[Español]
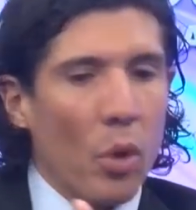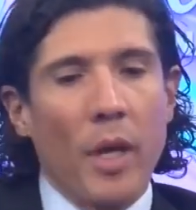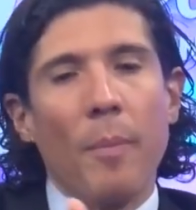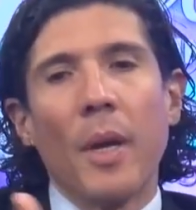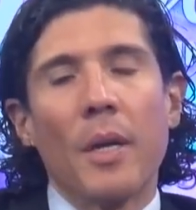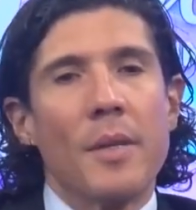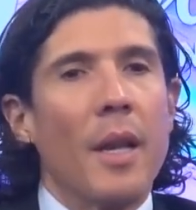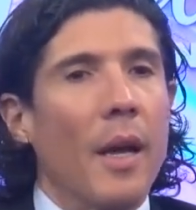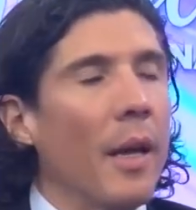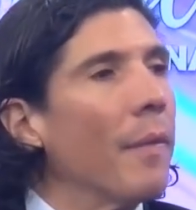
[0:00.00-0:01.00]
por qué
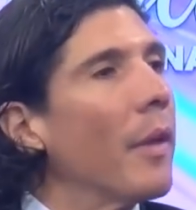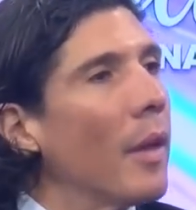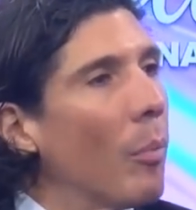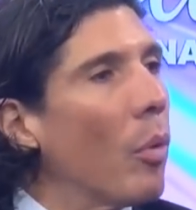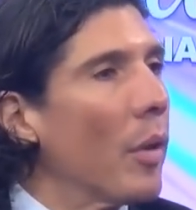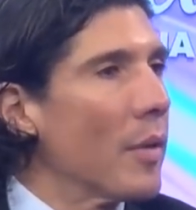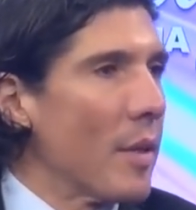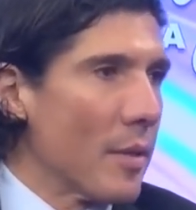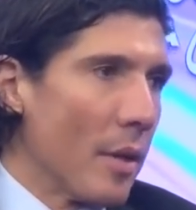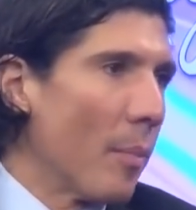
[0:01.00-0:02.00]
envejece la gente y qué
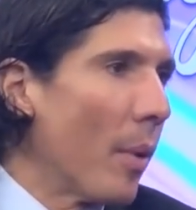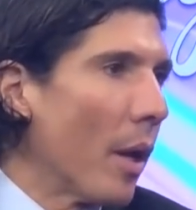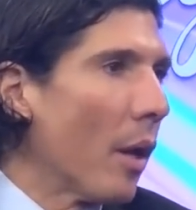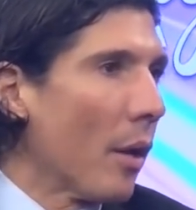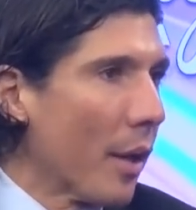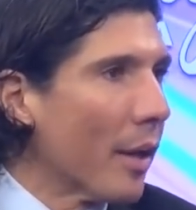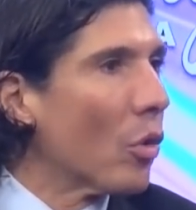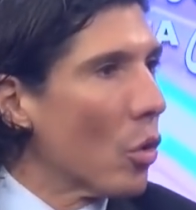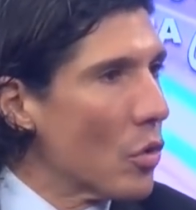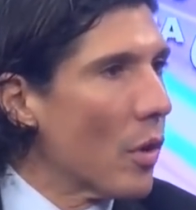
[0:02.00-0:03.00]
puedes hacer para
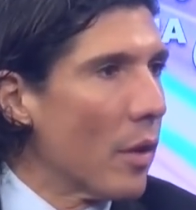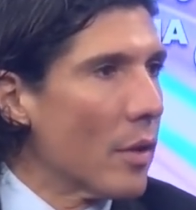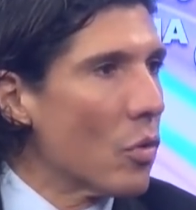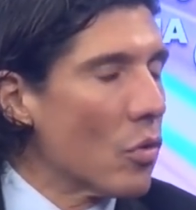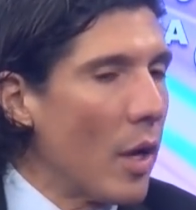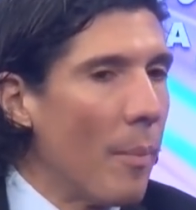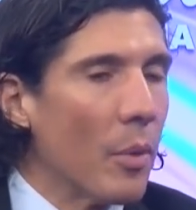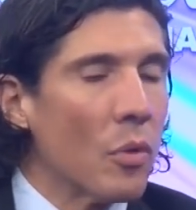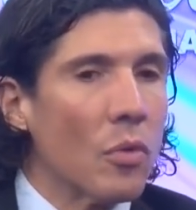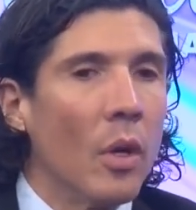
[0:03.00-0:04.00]
retroceder esos
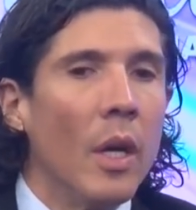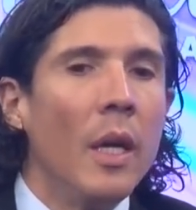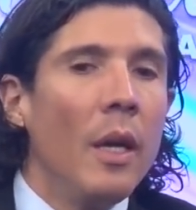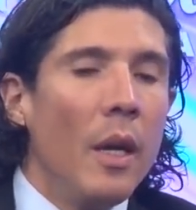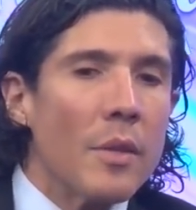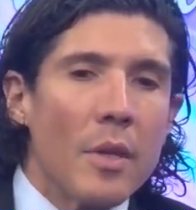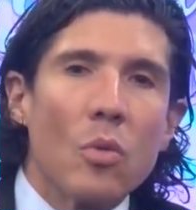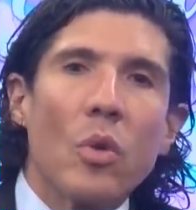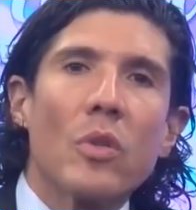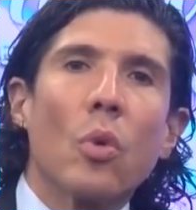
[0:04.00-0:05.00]
cambios. Se
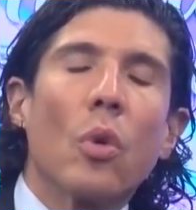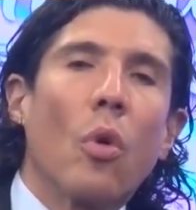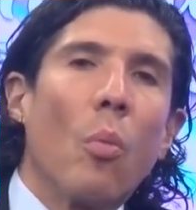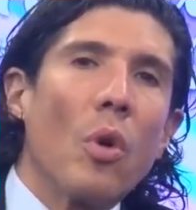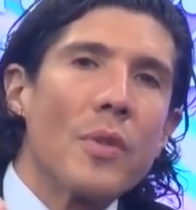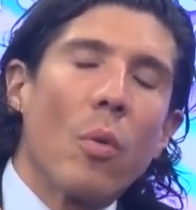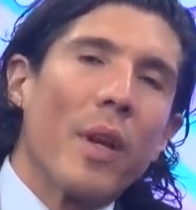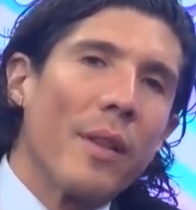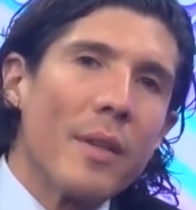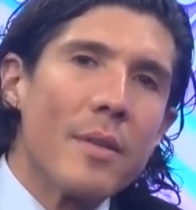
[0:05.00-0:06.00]
hizo un estudio como hace
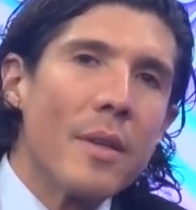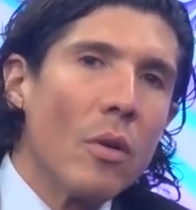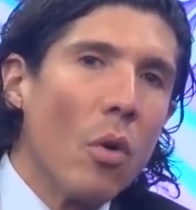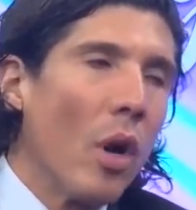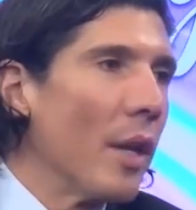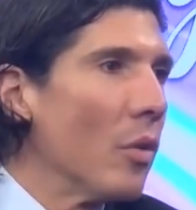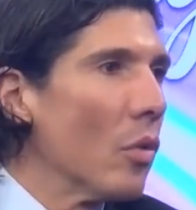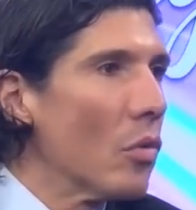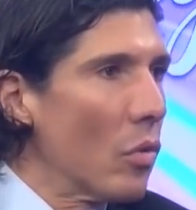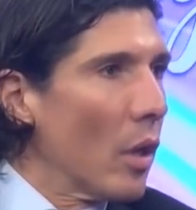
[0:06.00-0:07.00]
45
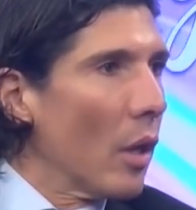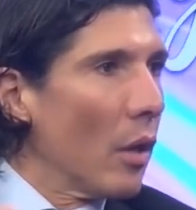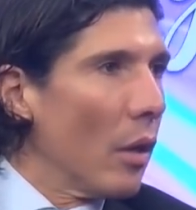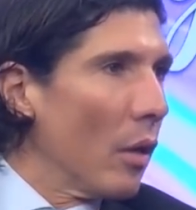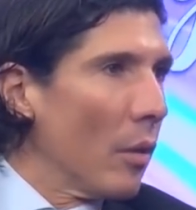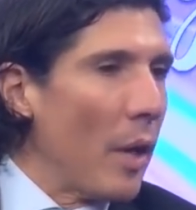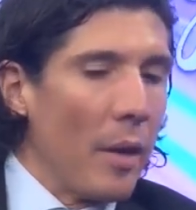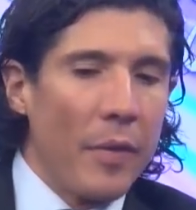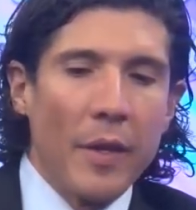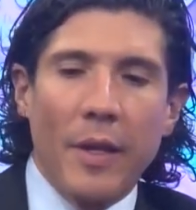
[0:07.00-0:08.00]
años que
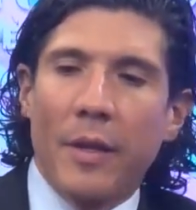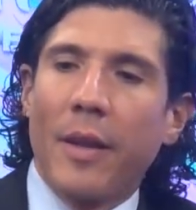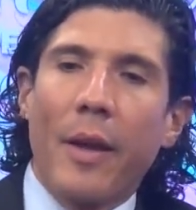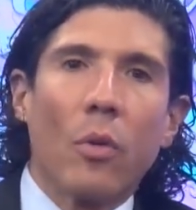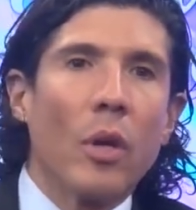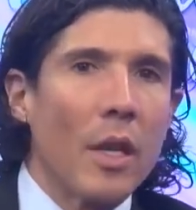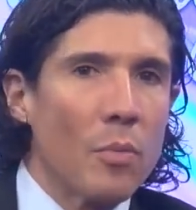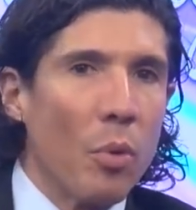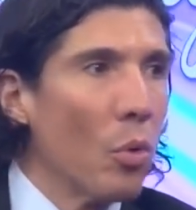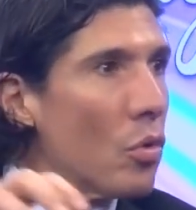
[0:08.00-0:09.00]
eh, detectaron
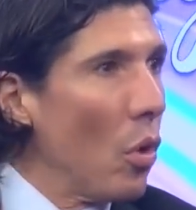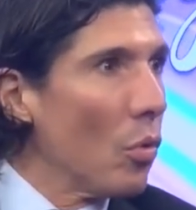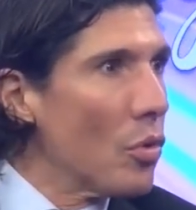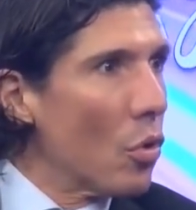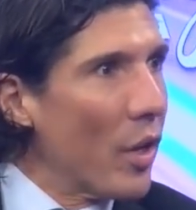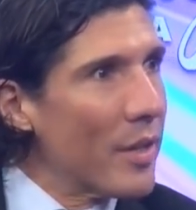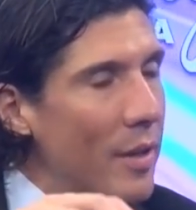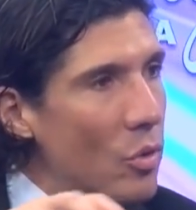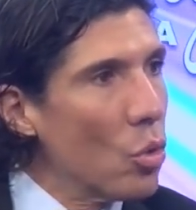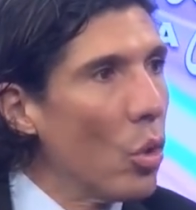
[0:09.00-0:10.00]
las blue zones,
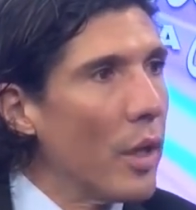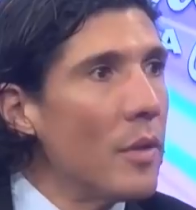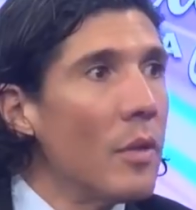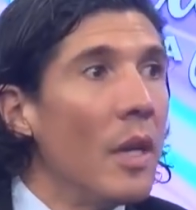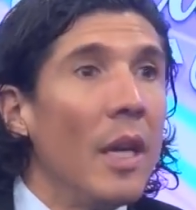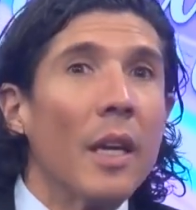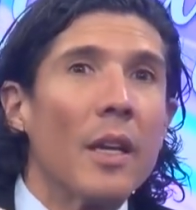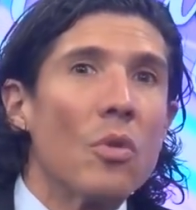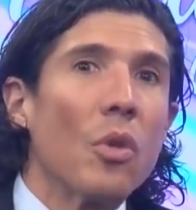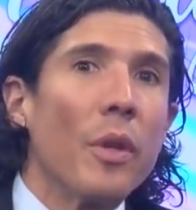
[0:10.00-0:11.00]
zonas azules,
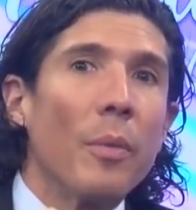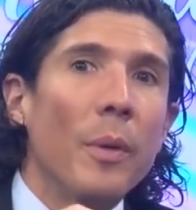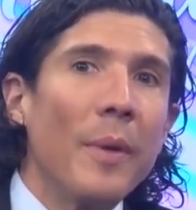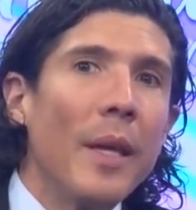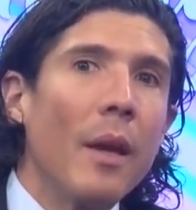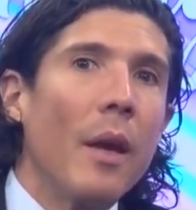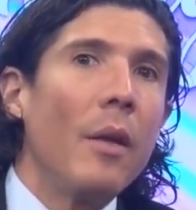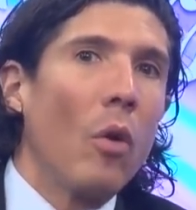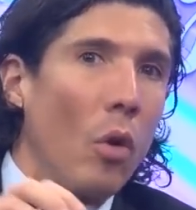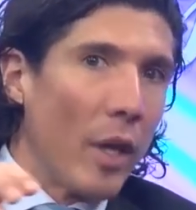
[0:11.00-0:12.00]
que es donde
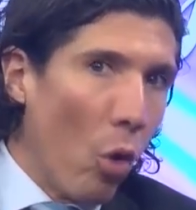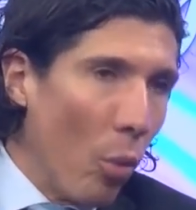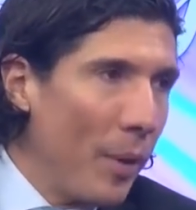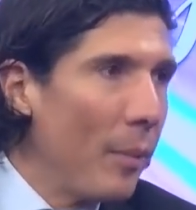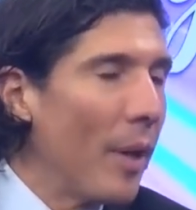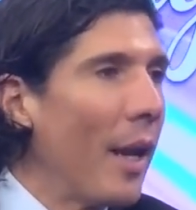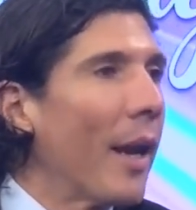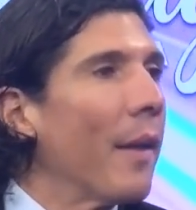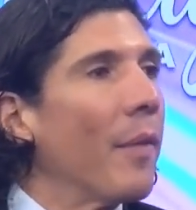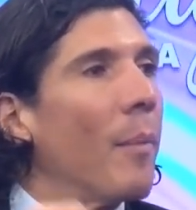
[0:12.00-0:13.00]
vivía o vive
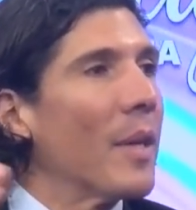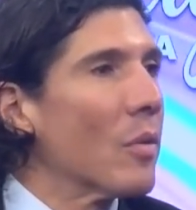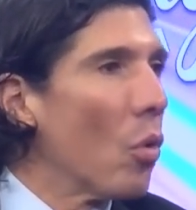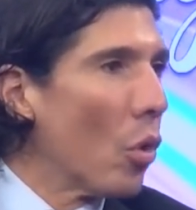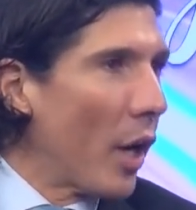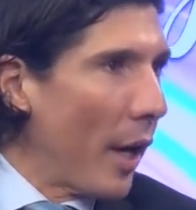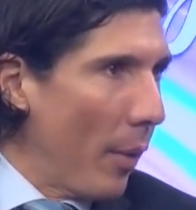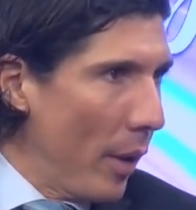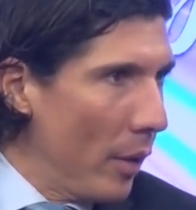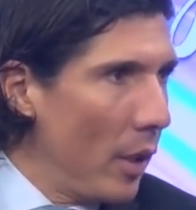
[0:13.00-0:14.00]
la gente más
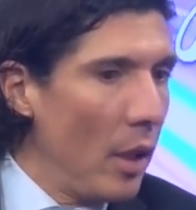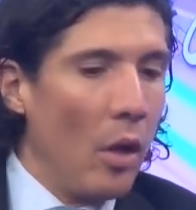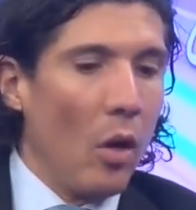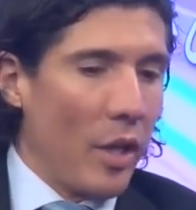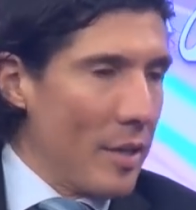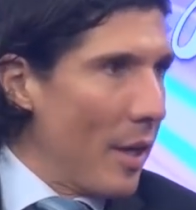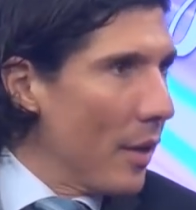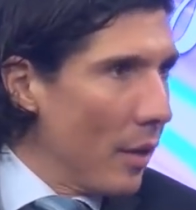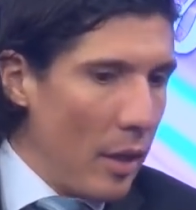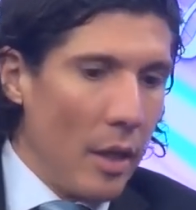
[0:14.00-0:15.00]
longeva, que
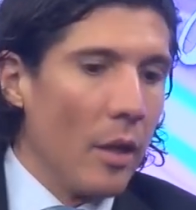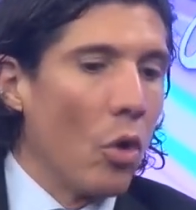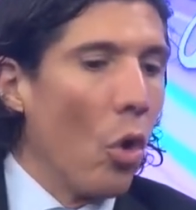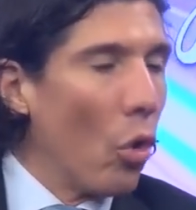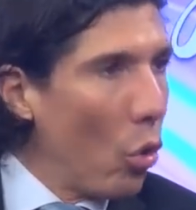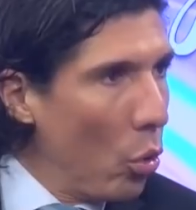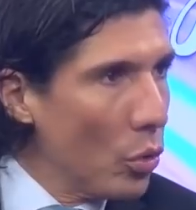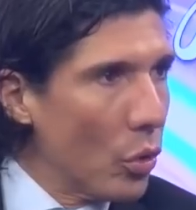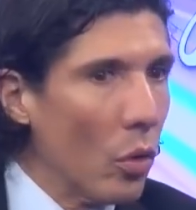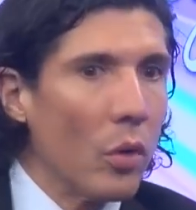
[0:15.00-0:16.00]
están en,
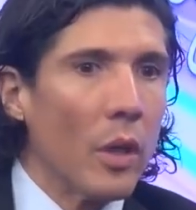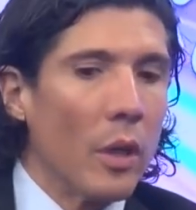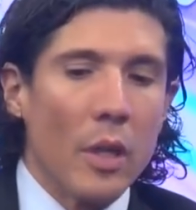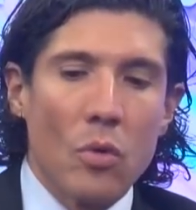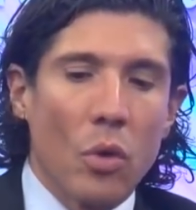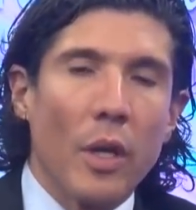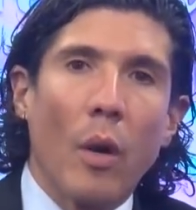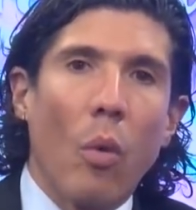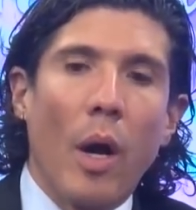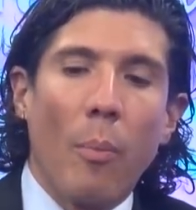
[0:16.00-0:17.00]
conjunto, y es
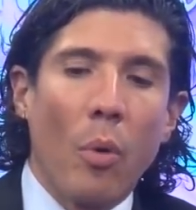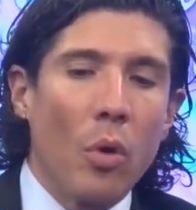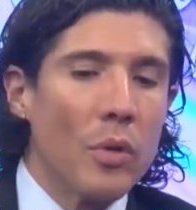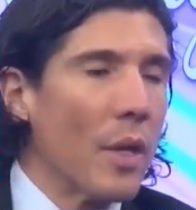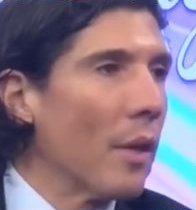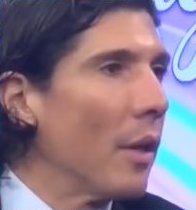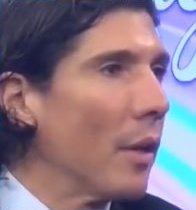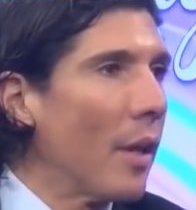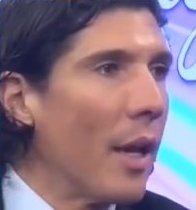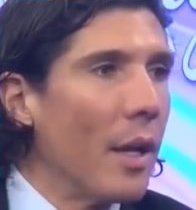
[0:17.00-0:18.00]
Okinawa, Japón,
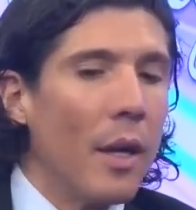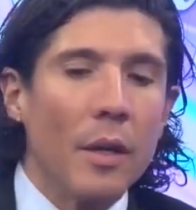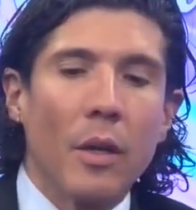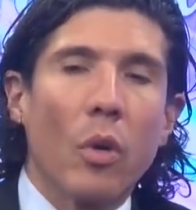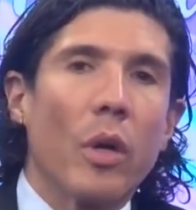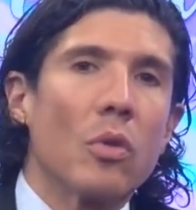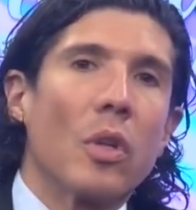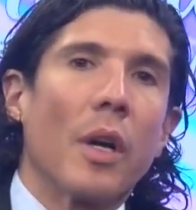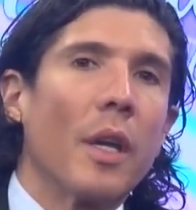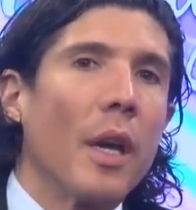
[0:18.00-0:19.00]
Sardenia, Italia, Nicoya,
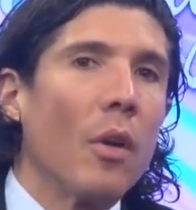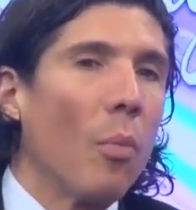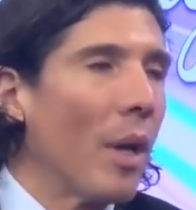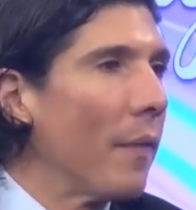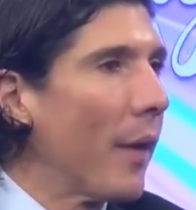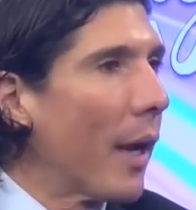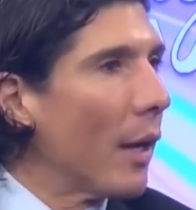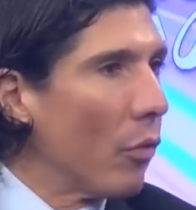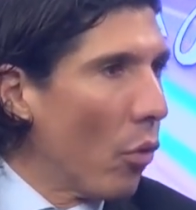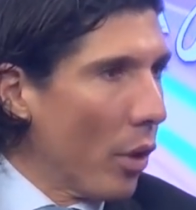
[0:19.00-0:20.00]
Costa Rica y Loma Linda,
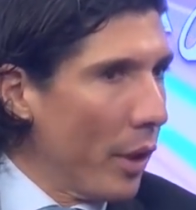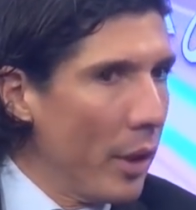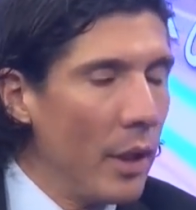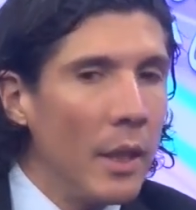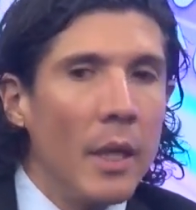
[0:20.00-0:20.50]
California.